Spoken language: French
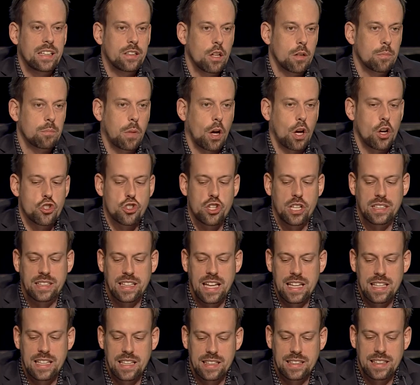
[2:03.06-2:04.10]
notre projet de
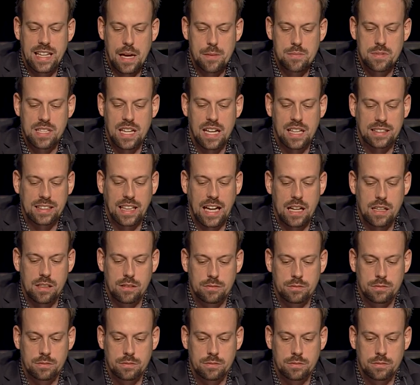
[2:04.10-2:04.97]
cahier de table centrale.